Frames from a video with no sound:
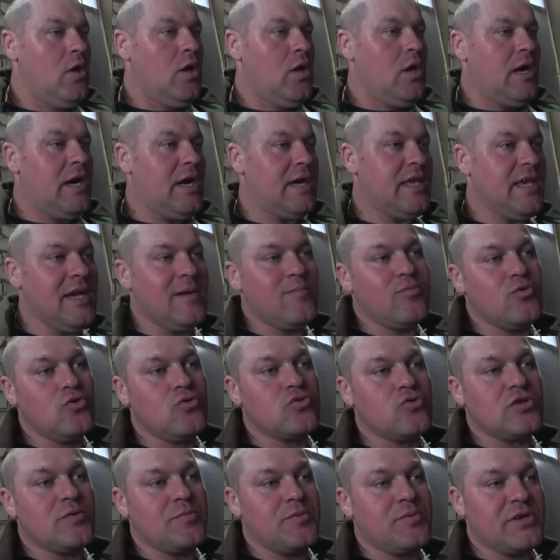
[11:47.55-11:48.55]
А я буду
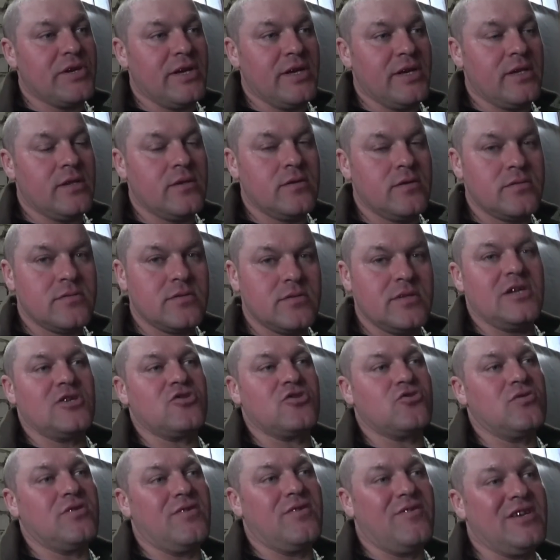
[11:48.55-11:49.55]
собирать. Так
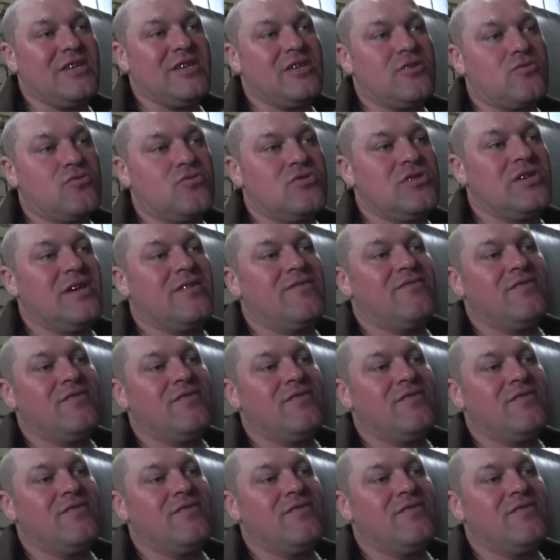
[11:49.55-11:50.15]
что давайте, друзья,